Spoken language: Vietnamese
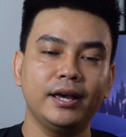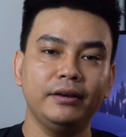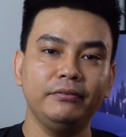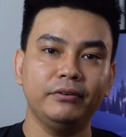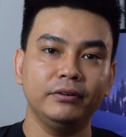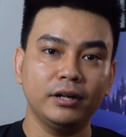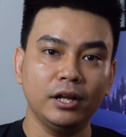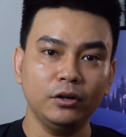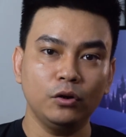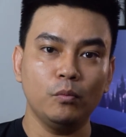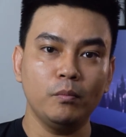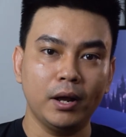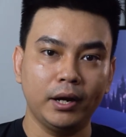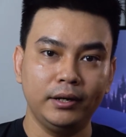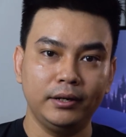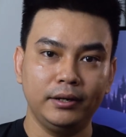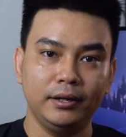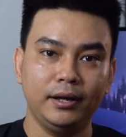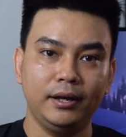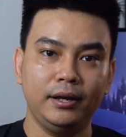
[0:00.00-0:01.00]
cái phân tích của
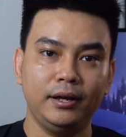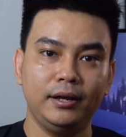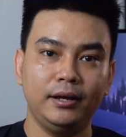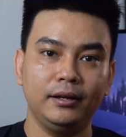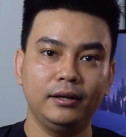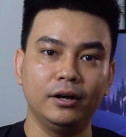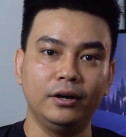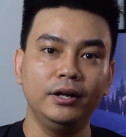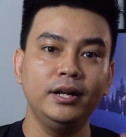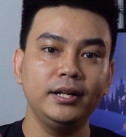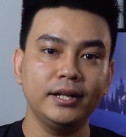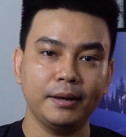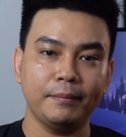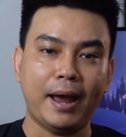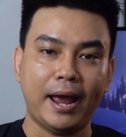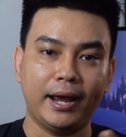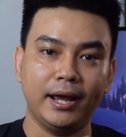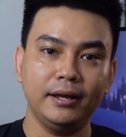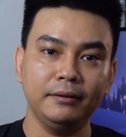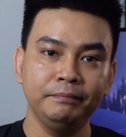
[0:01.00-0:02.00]
mình à, gửi đến các
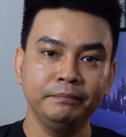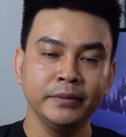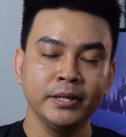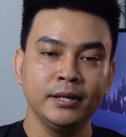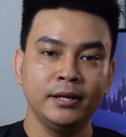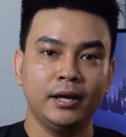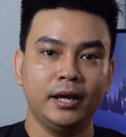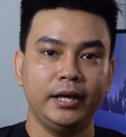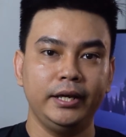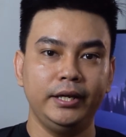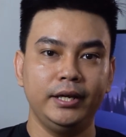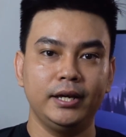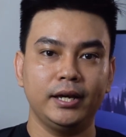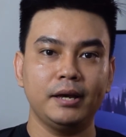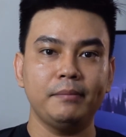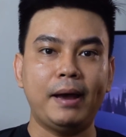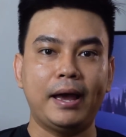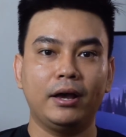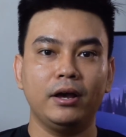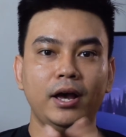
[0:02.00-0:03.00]
bạn ha thì à,
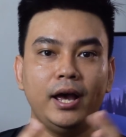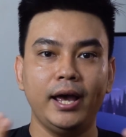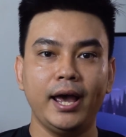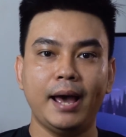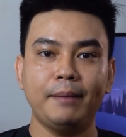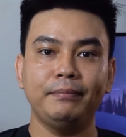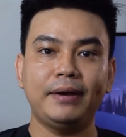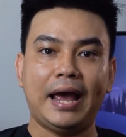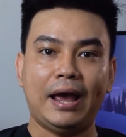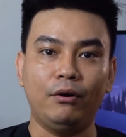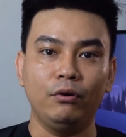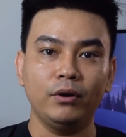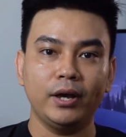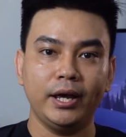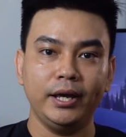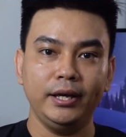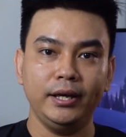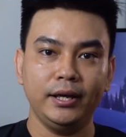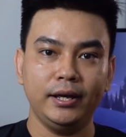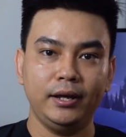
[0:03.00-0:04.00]
các bạn có thể tham khảo
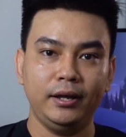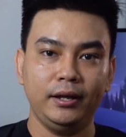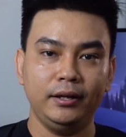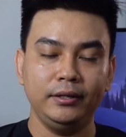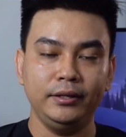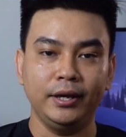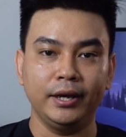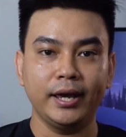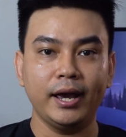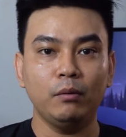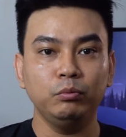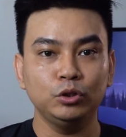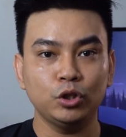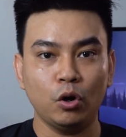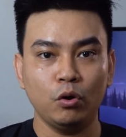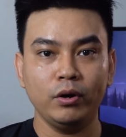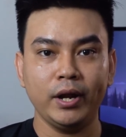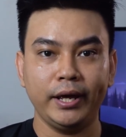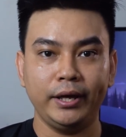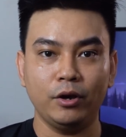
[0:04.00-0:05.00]
cái à, những cái thông
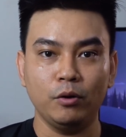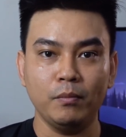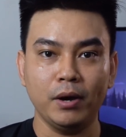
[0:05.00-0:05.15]
số này của